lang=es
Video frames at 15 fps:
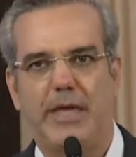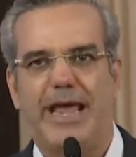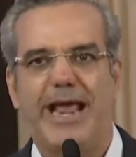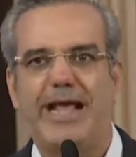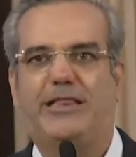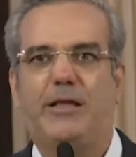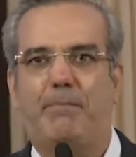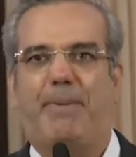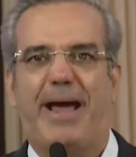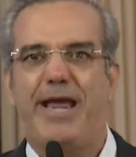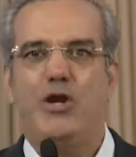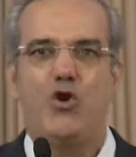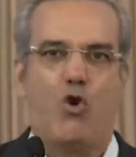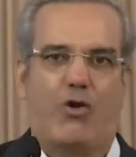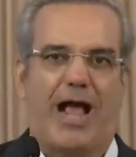En este
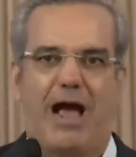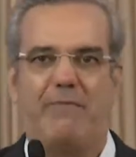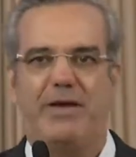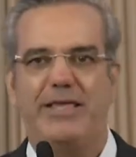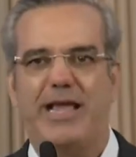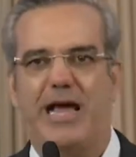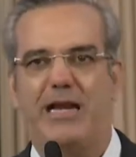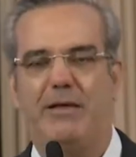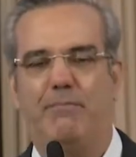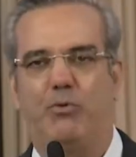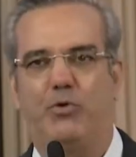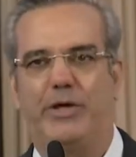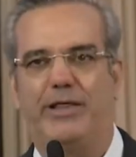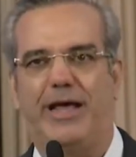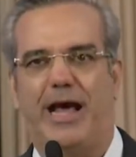país no caben ya la
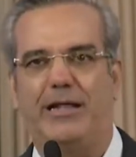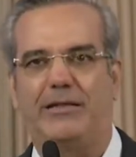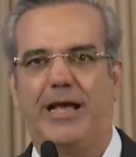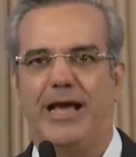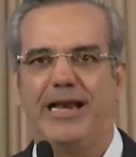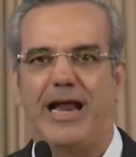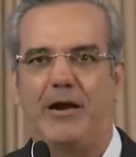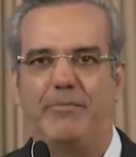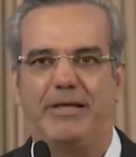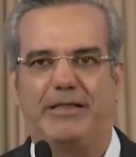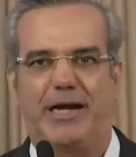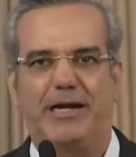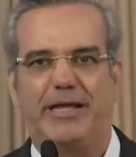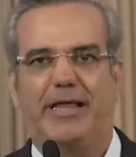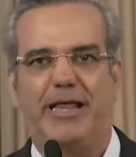impunidad, la
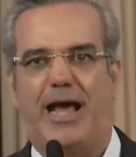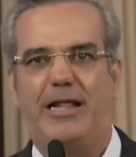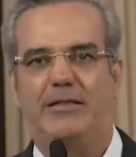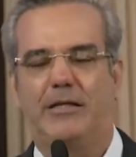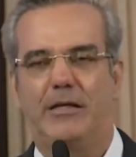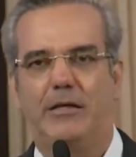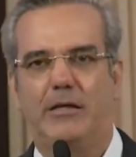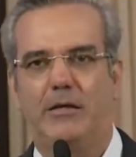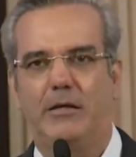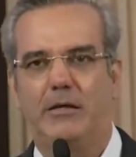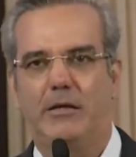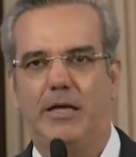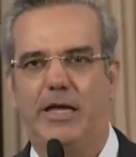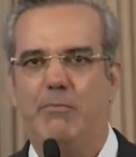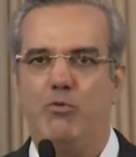arbitrariedad
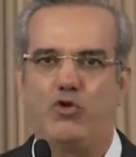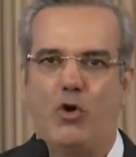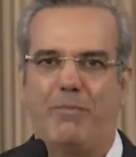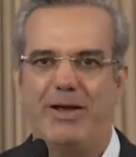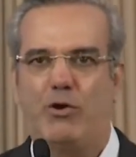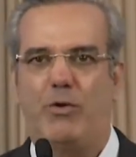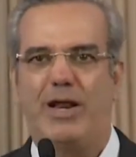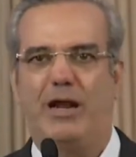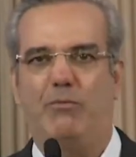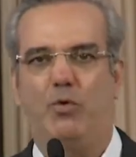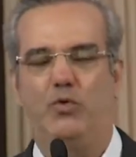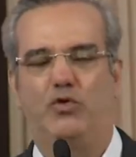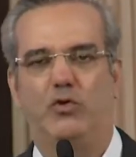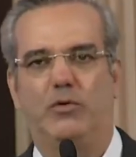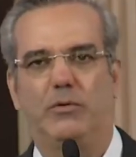y mucho menos el
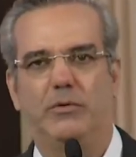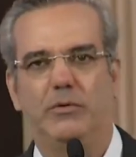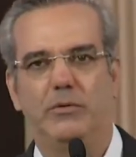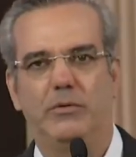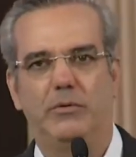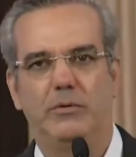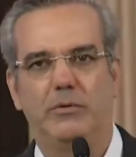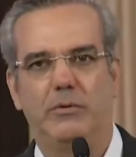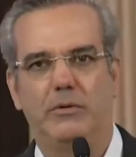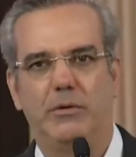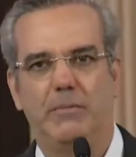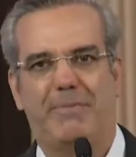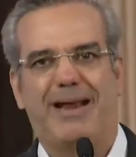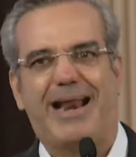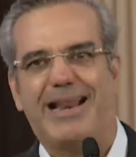abuso.
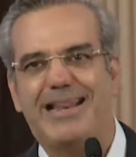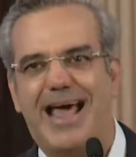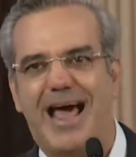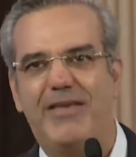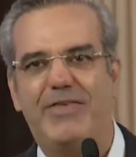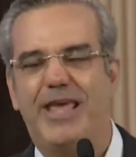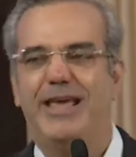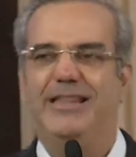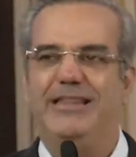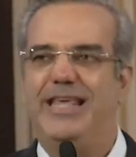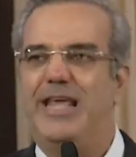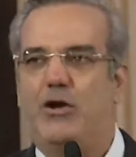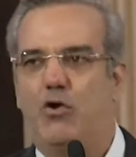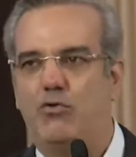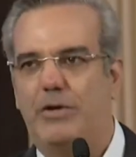Para nadie
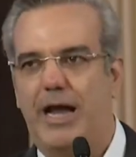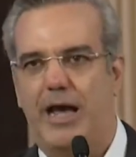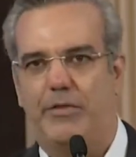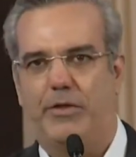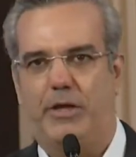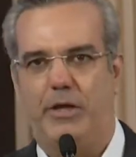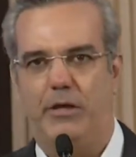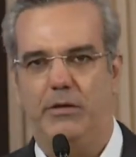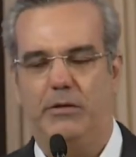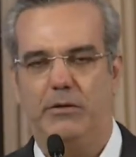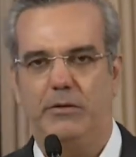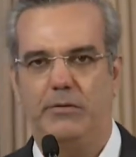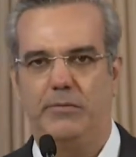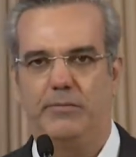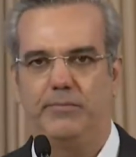ni con nadie.
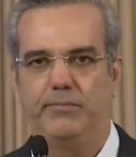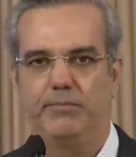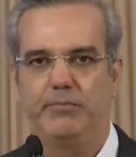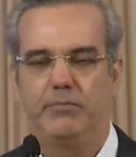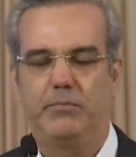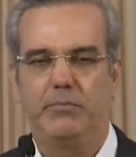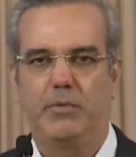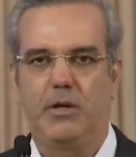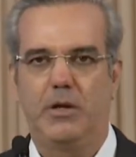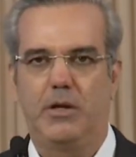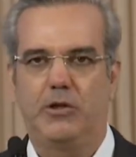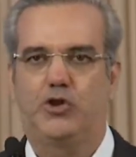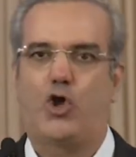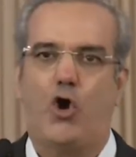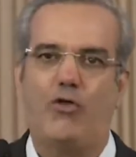
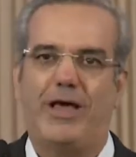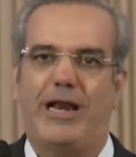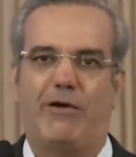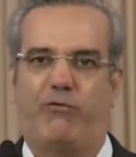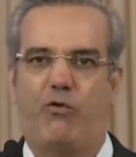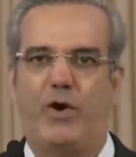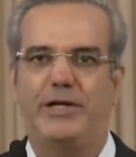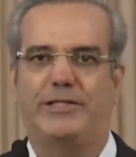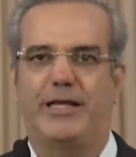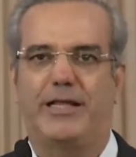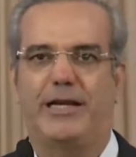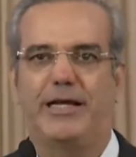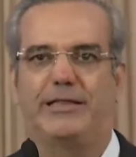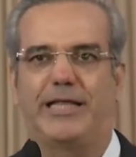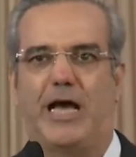Toda la fuerza
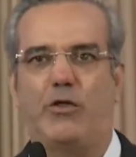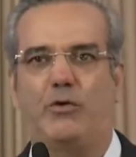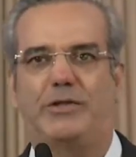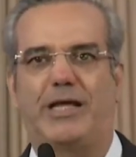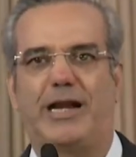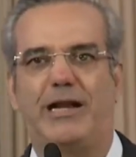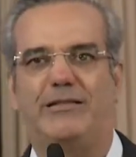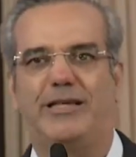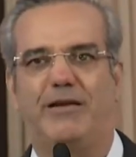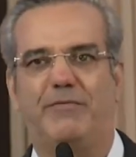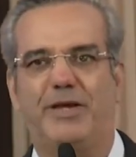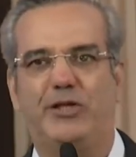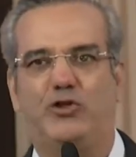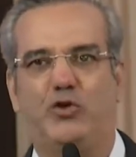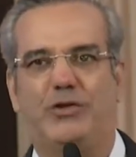del Estado estará al
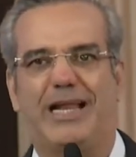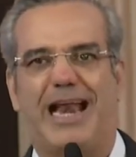servicio